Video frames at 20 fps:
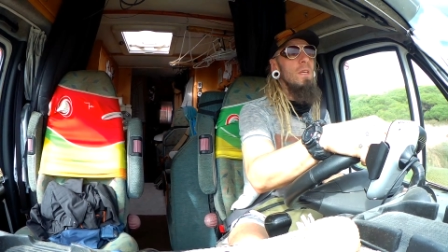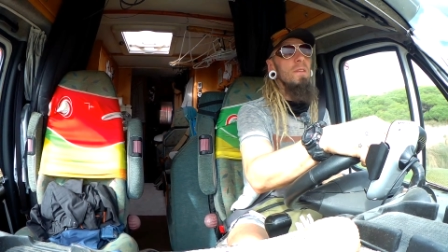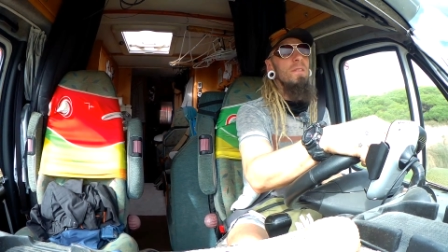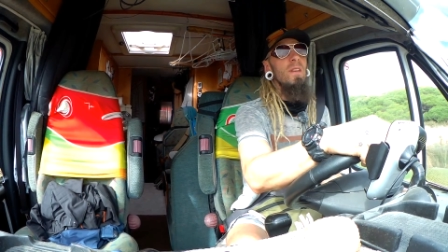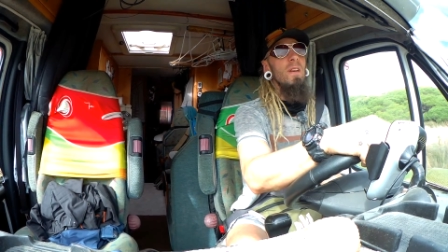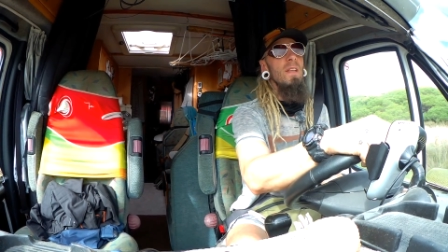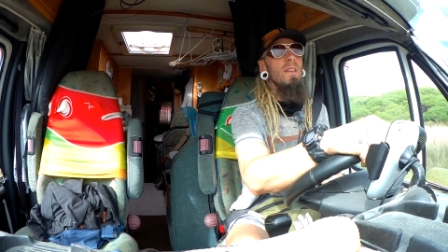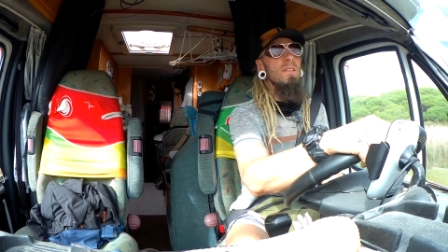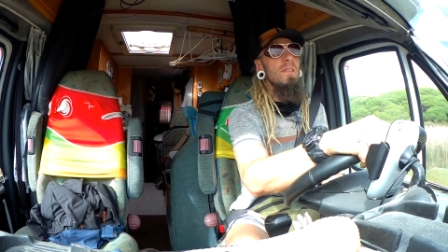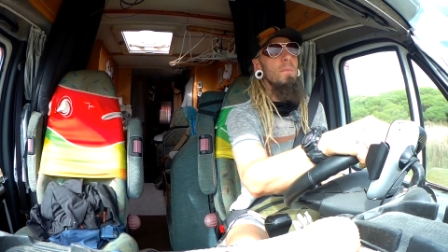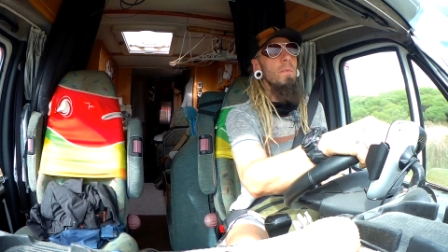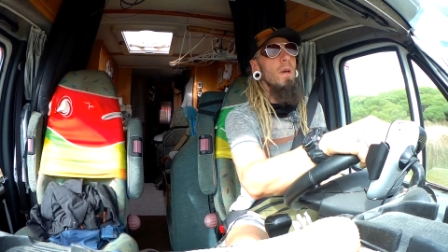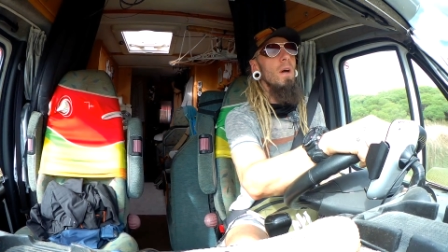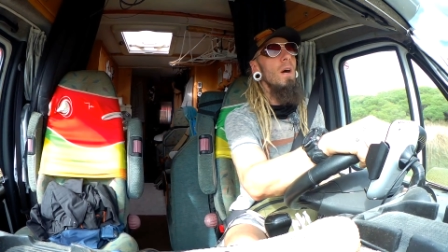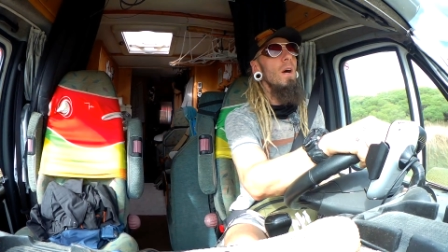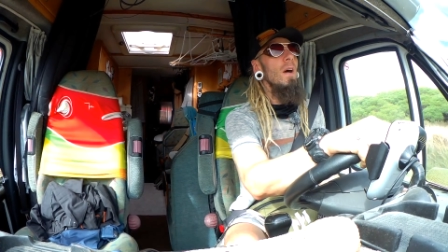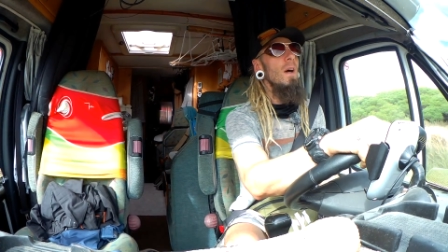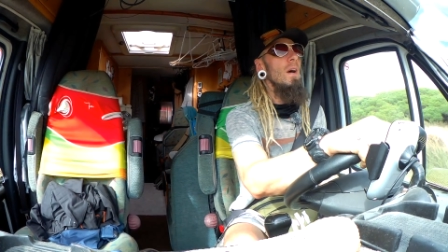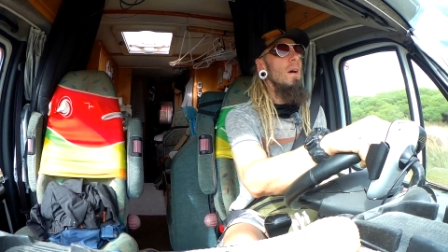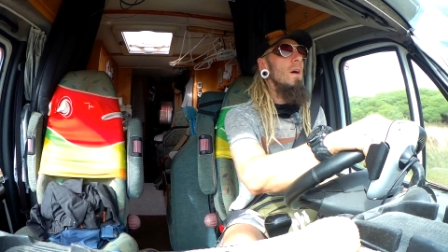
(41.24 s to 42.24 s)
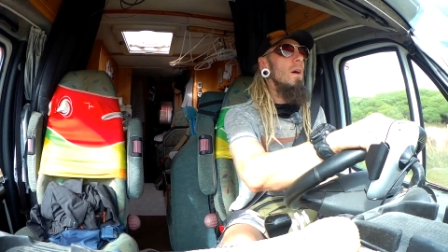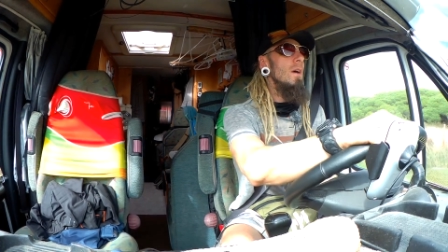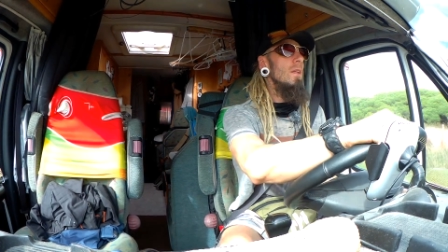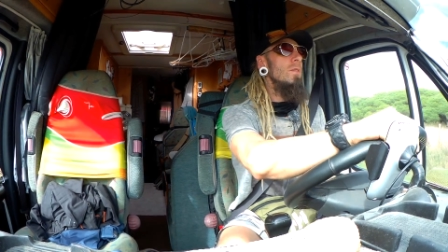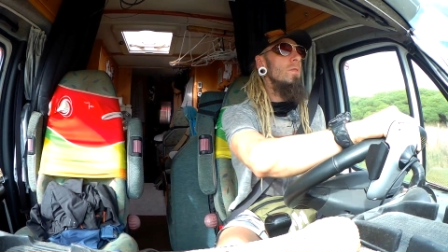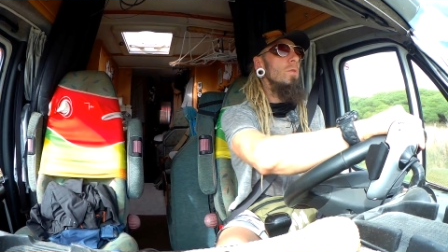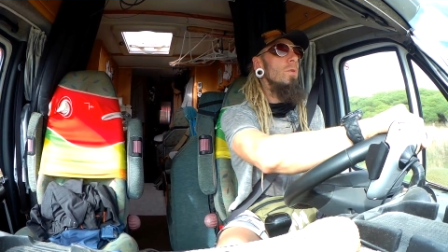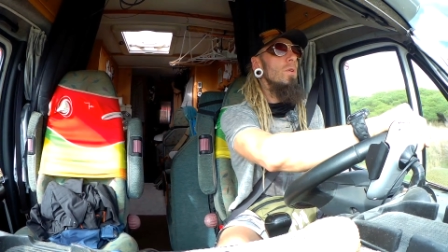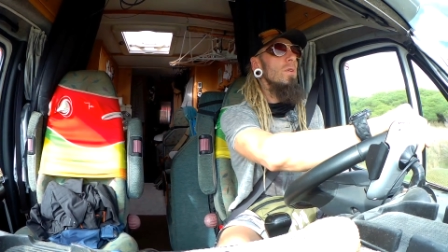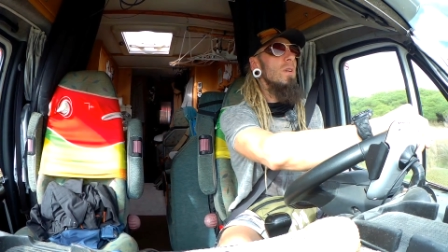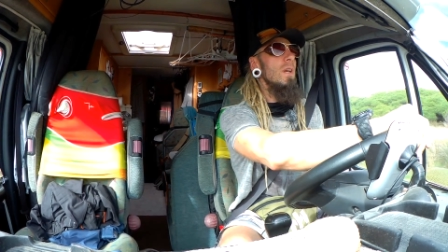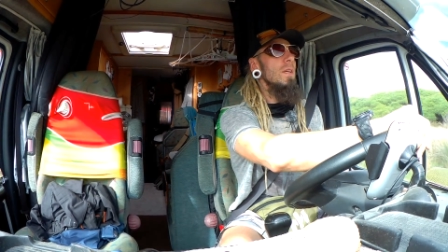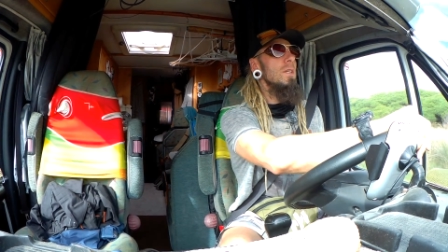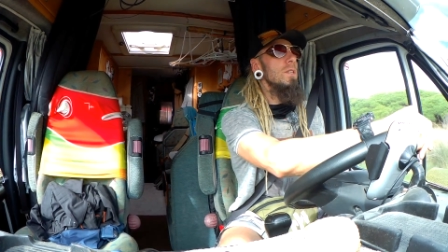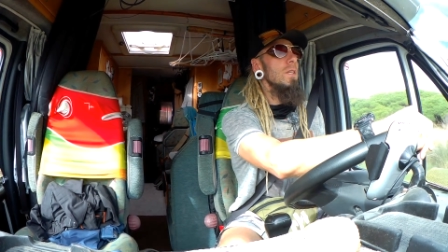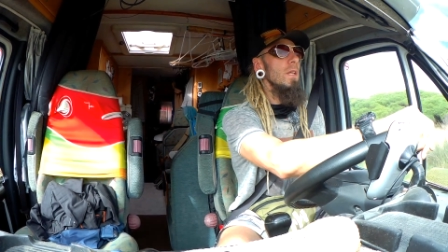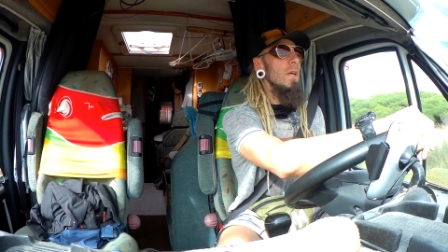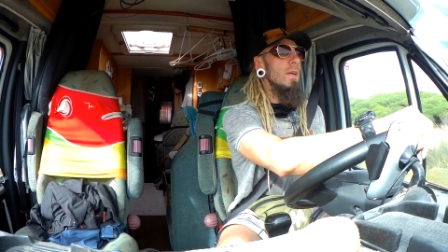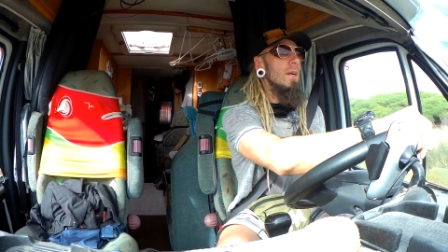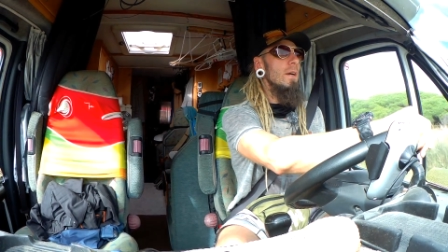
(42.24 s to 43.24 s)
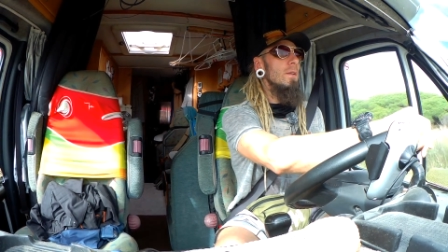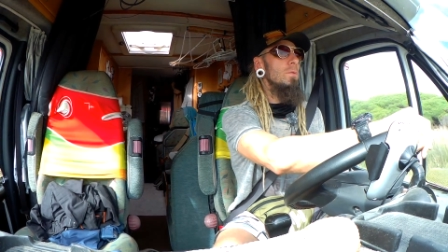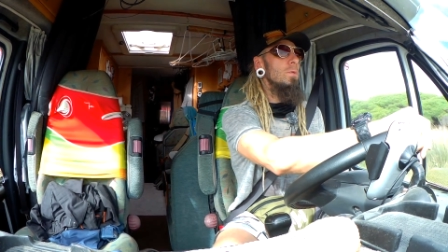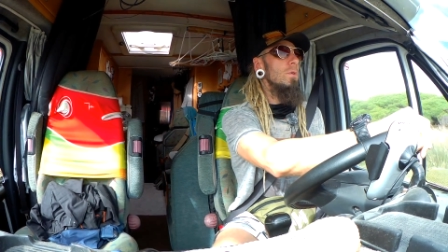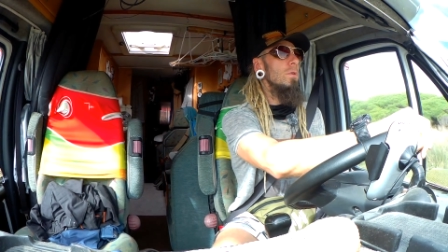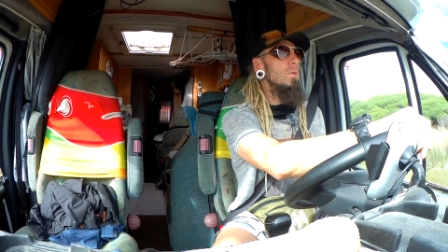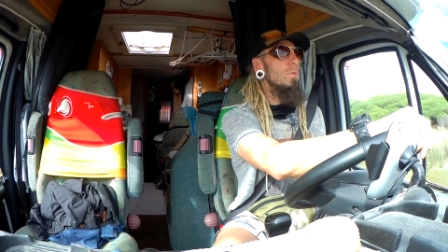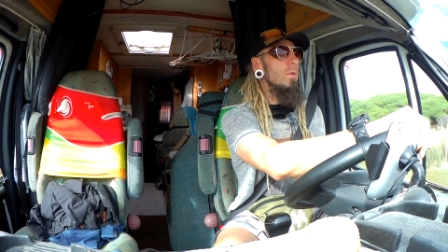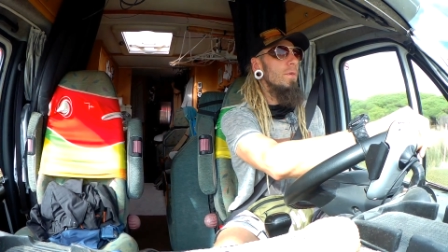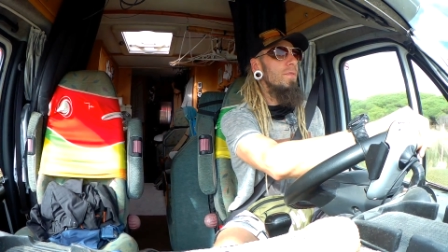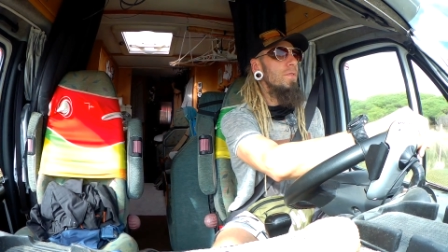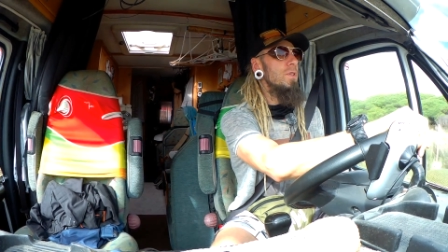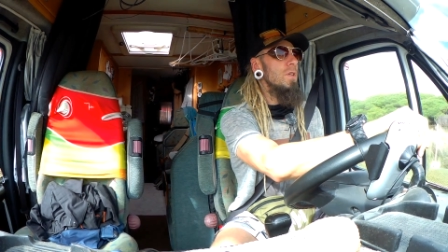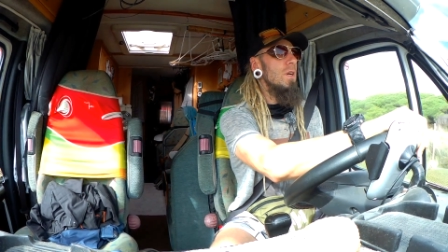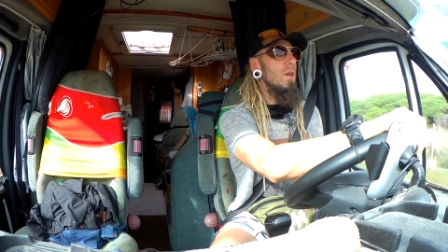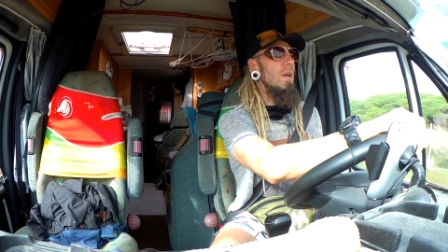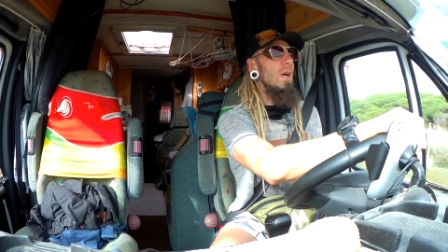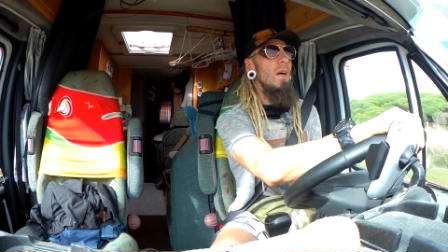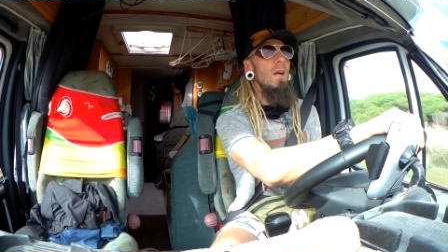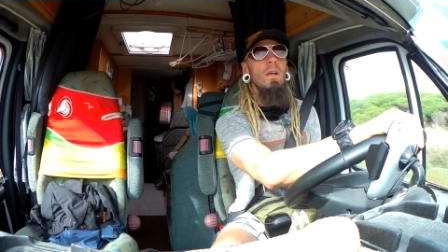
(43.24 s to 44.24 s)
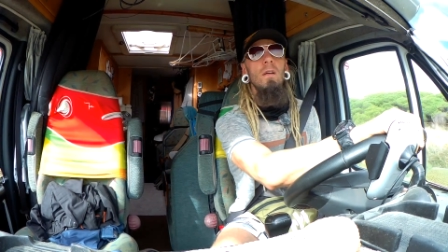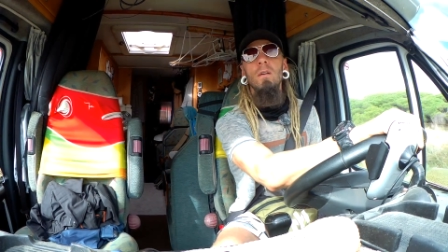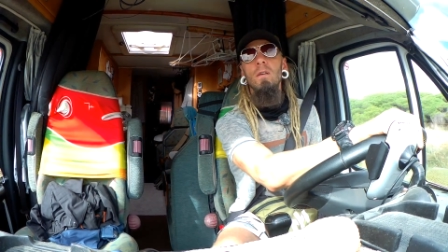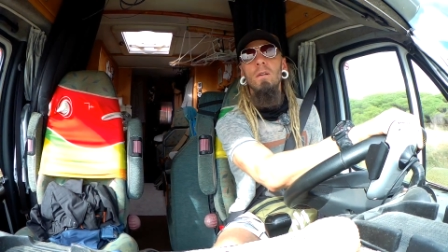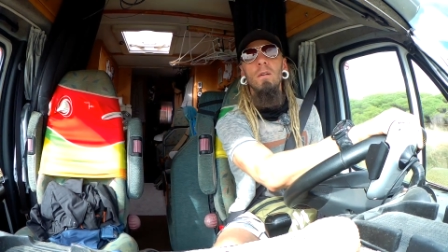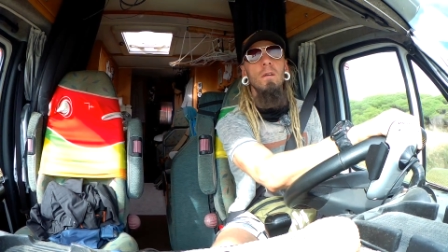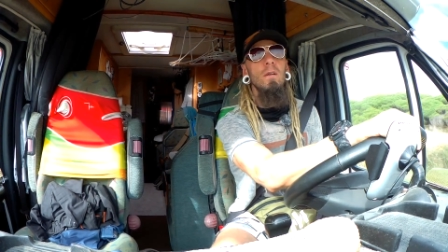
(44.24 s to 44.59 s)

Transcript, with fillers: неинтересными, но для человека, который только вчера